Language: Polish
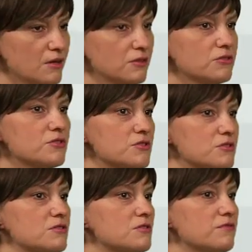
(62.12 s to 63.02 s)
No
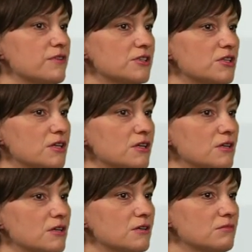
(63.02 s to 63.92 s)

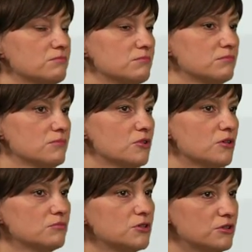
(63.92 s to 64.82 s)
stwarza
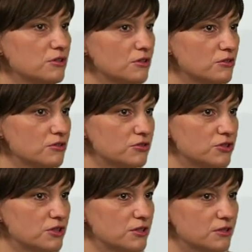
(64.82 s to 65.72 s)
ogromne
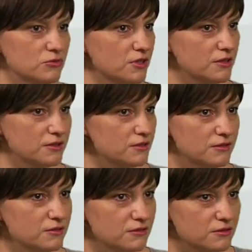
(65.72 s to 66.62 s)
niedogodności. Ja tutaj
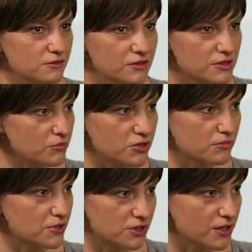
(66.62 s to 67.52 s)
nie, nie
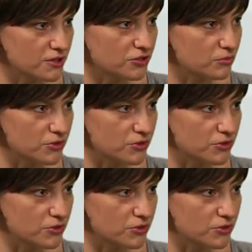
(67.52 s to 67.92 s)
zamierzam narzekać, no bo